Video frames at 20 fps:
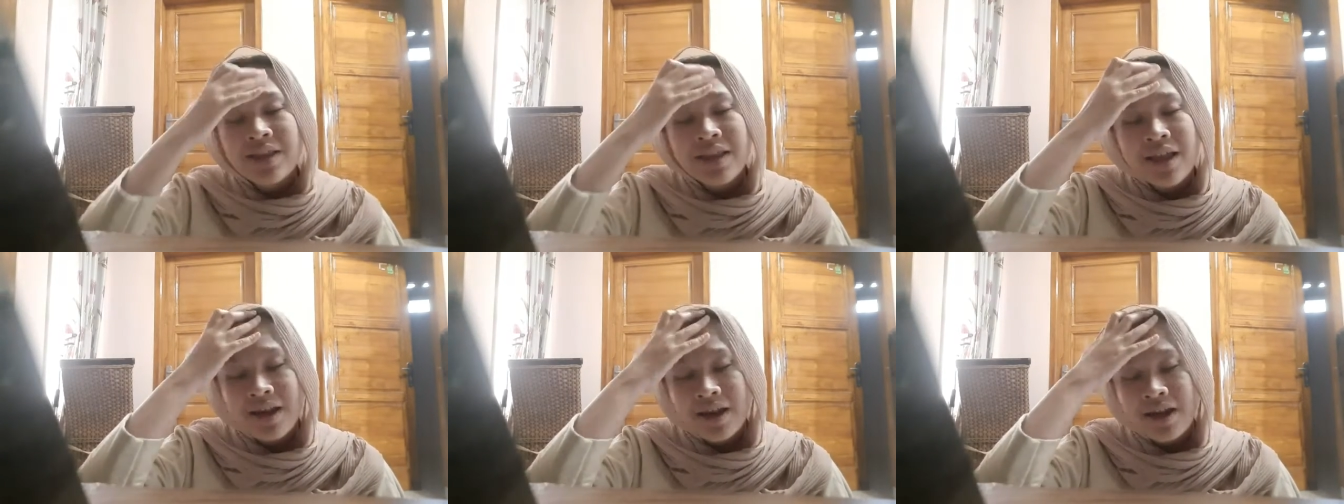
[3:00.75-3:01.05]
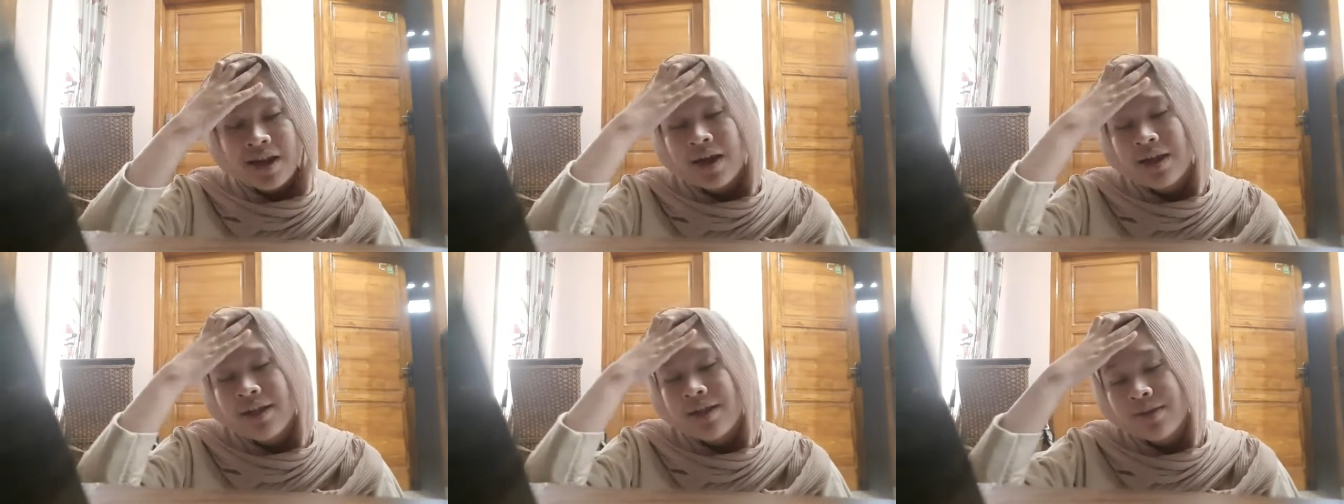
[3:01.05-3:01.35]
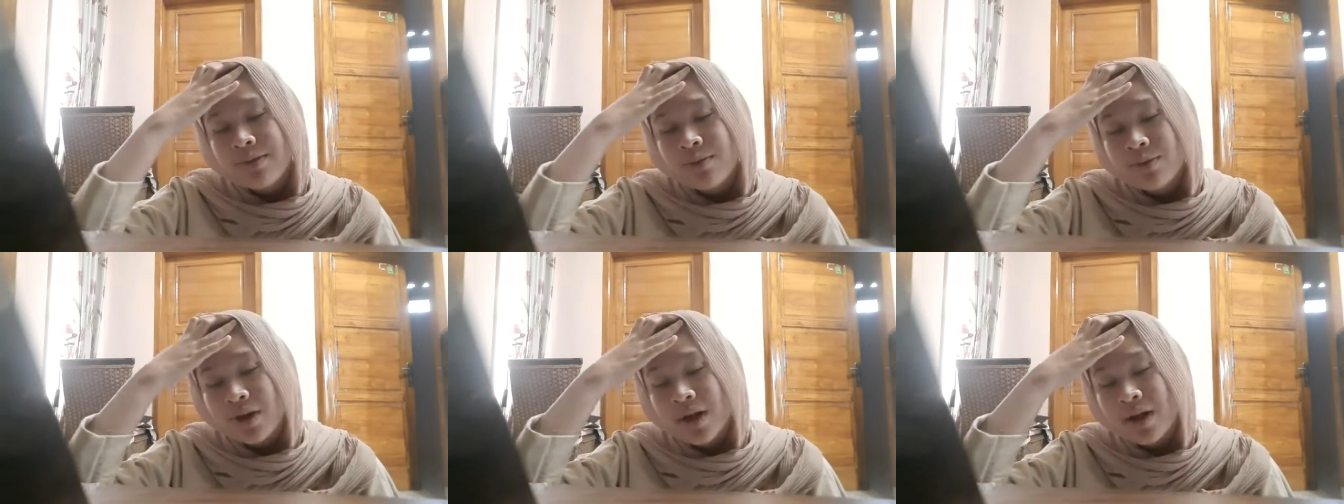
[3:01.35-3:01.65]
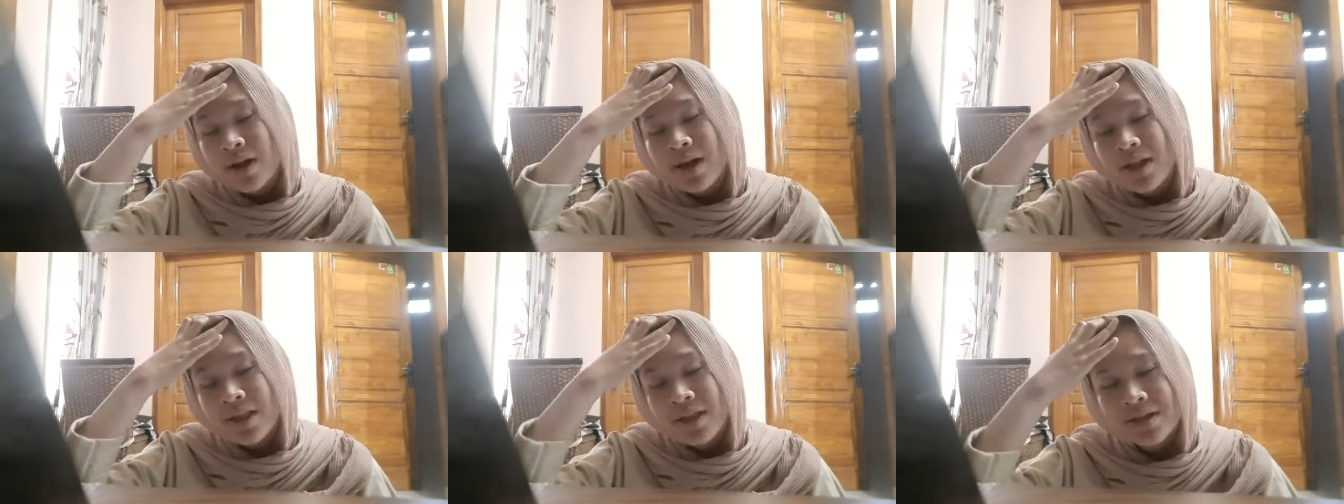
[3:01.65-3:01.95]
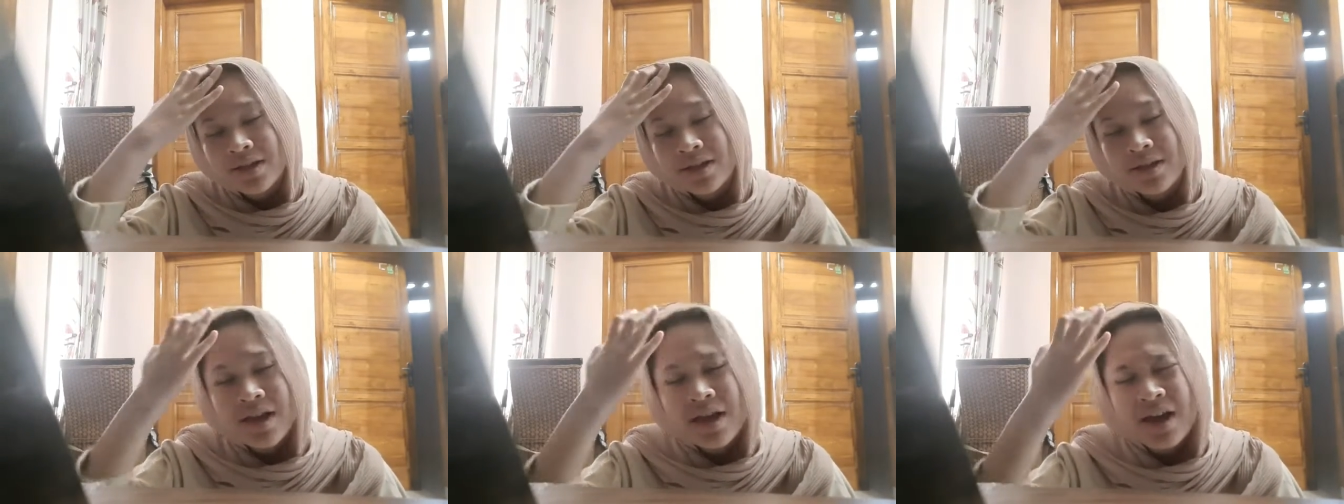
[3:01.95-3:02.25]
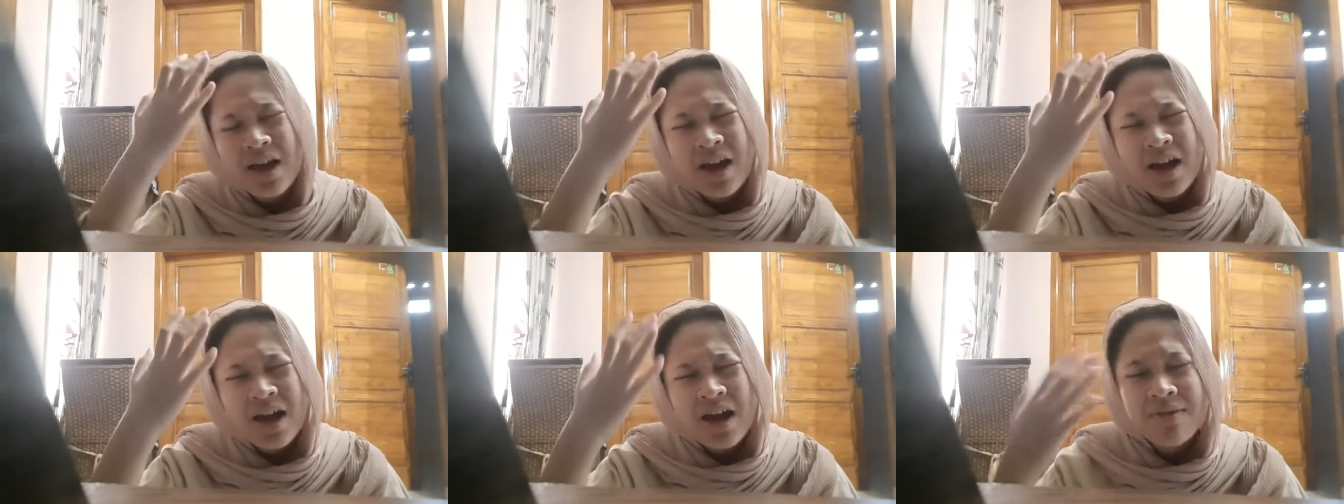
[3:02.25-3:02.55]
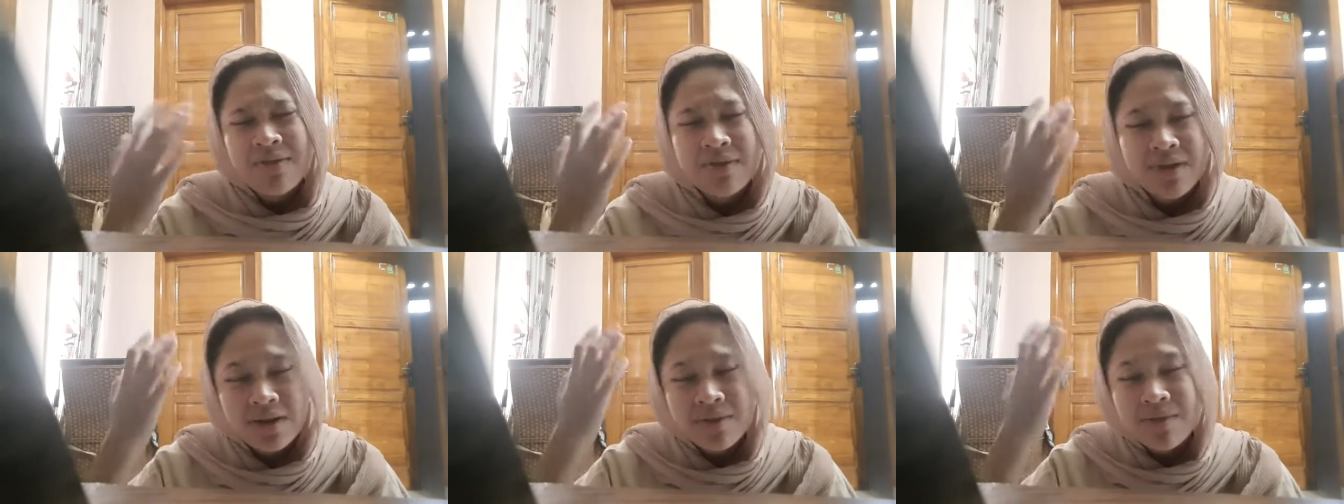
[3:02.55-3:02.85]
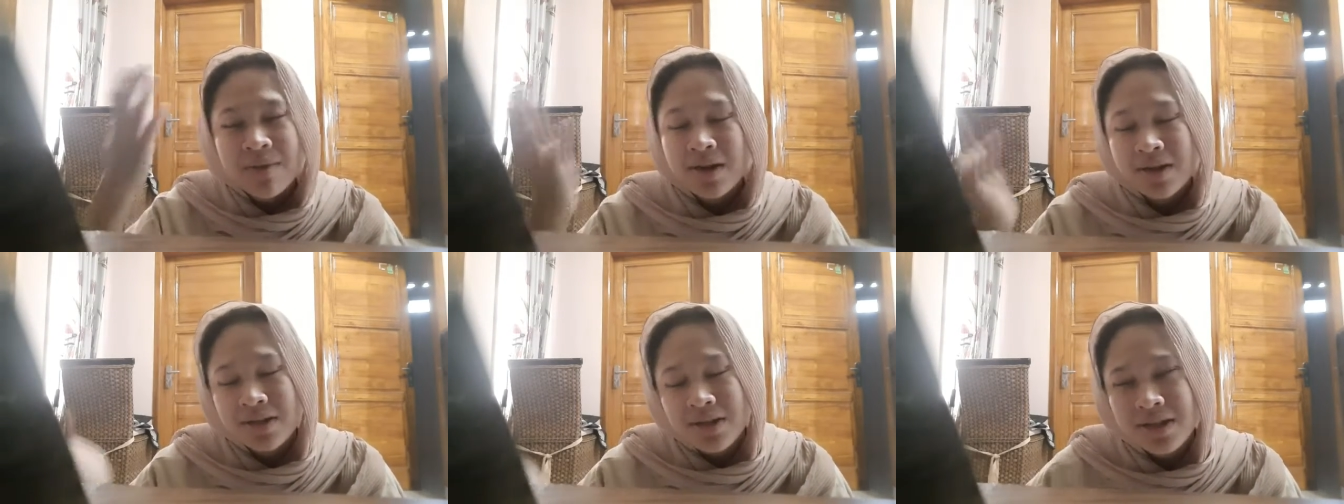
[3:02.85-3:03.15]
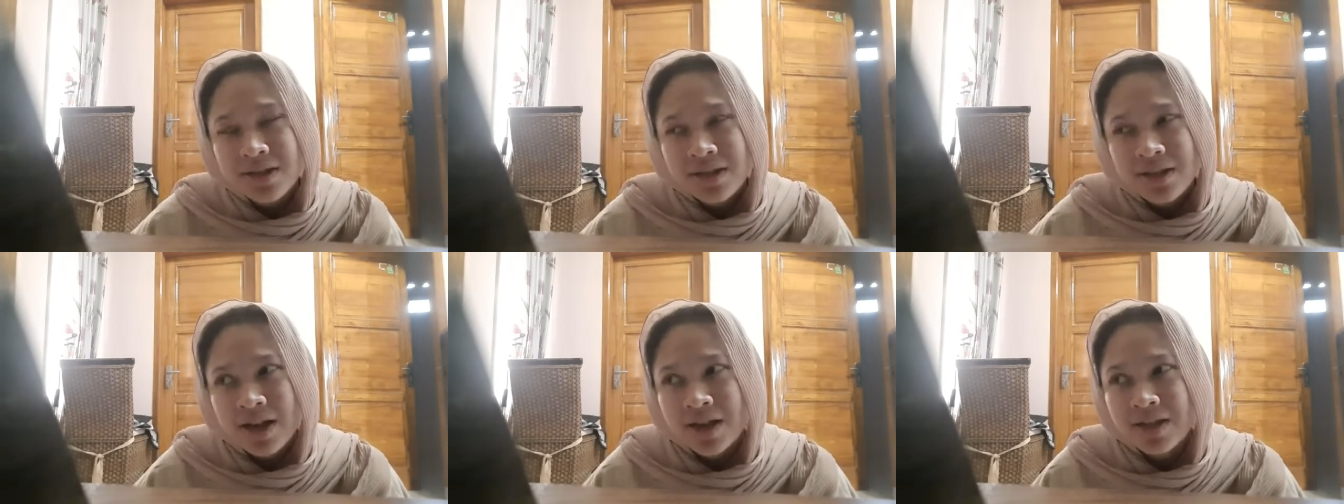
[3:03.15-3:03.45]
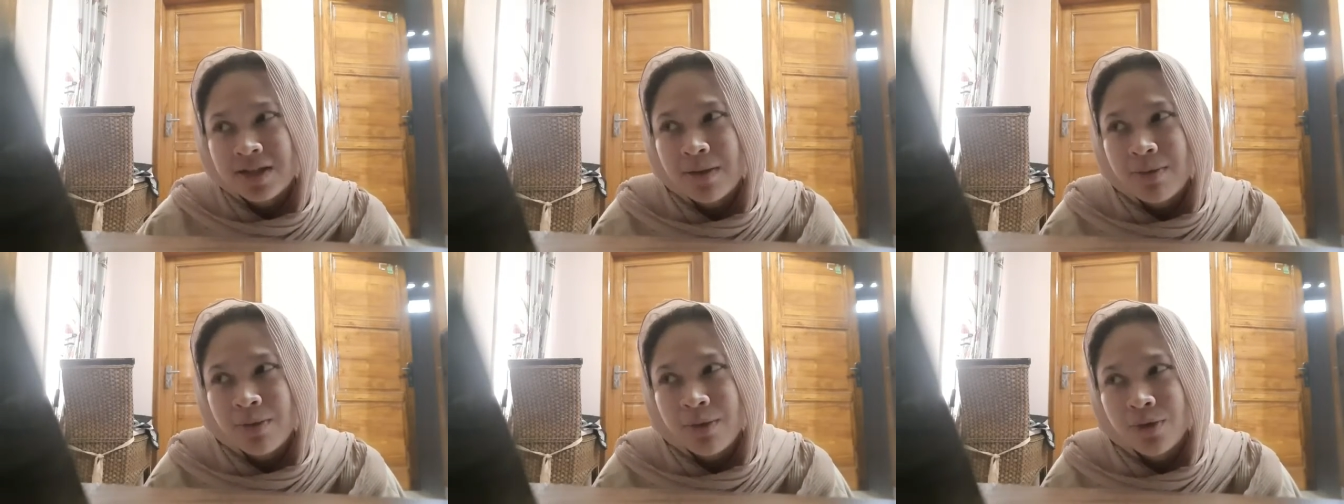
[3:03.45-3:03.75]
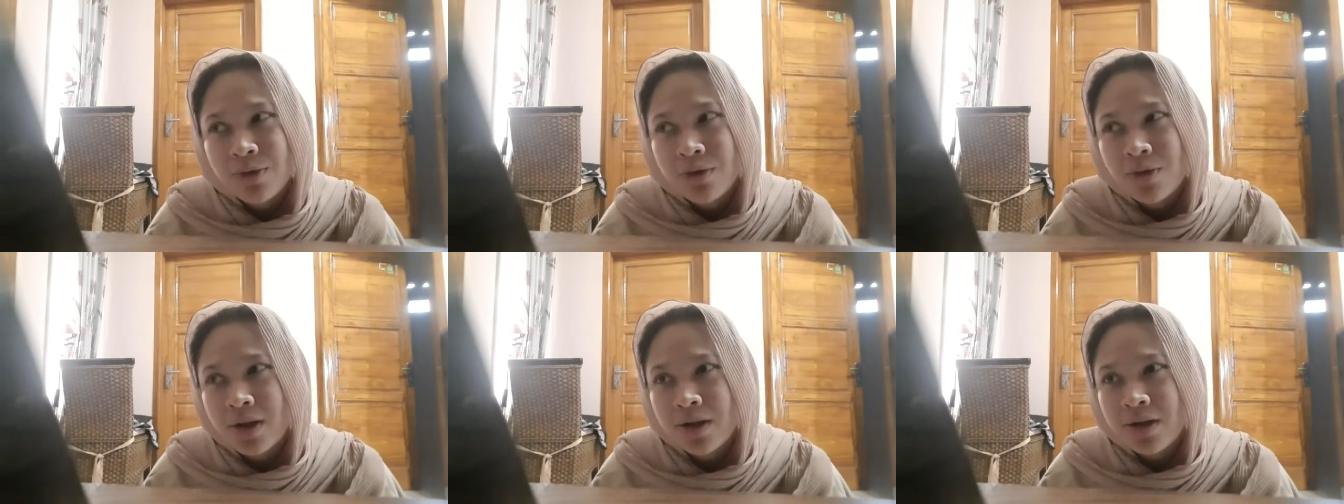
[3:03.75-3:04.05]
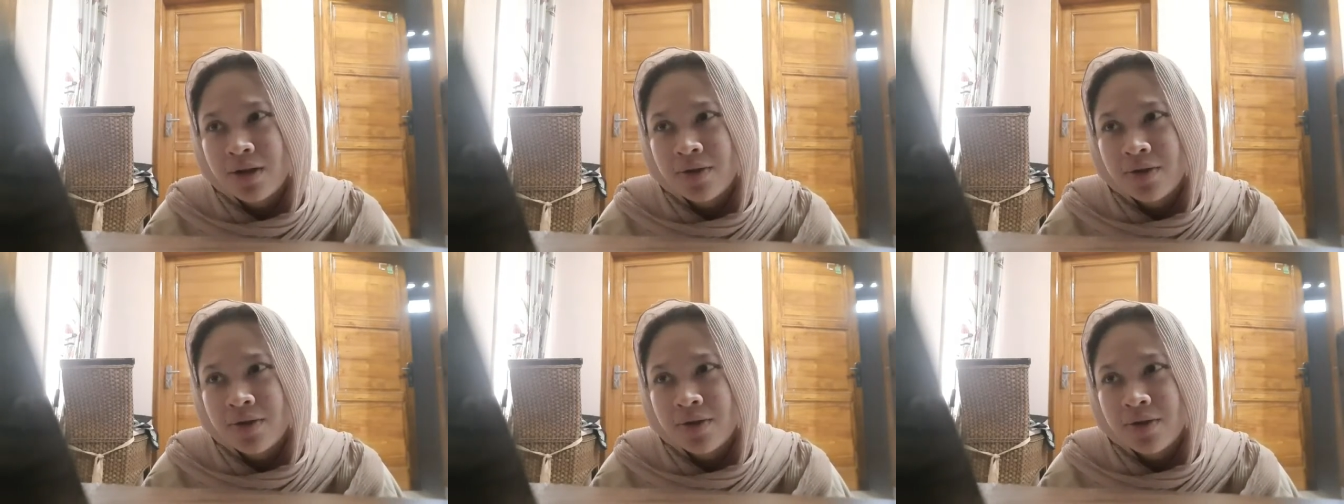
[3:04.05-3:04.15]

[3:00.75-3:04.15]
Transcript: tadi disebutkan di atas emang gimana sih stres yang menguntungkan